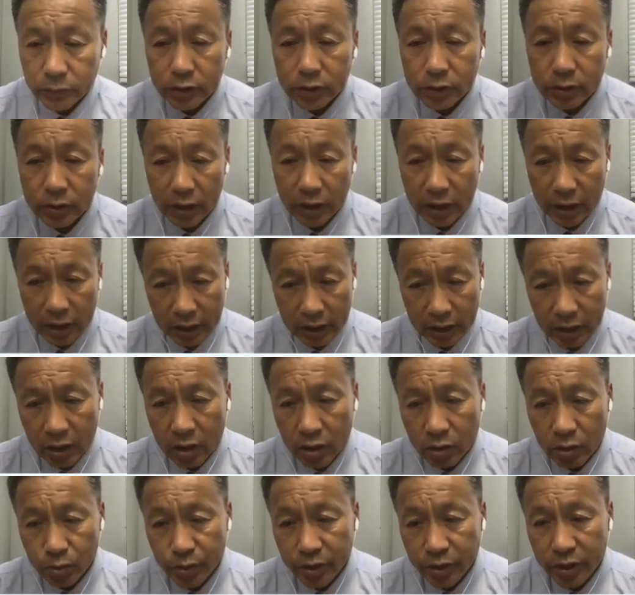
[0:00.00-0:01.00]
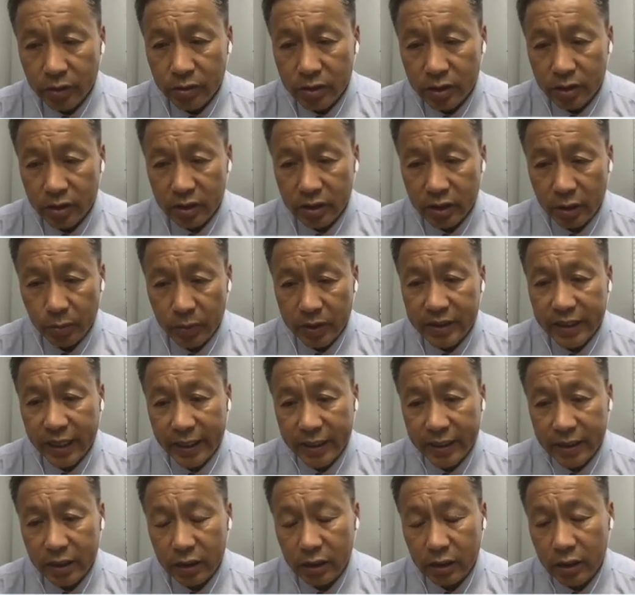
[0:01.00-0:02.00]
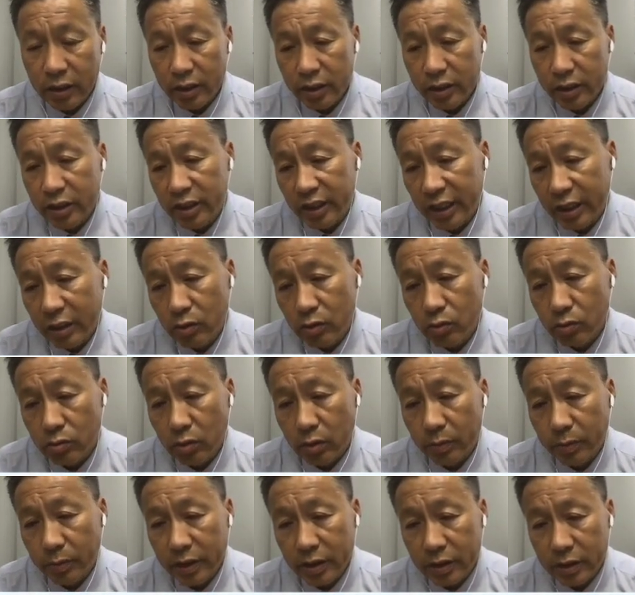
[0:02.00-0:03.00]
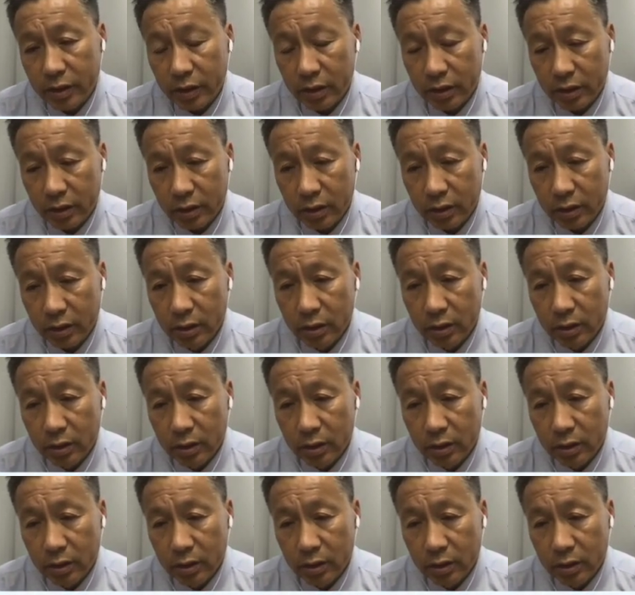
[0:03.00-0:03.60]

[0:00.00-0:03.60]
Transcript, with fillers: 啊，最后是怎么在这个协助我们的这个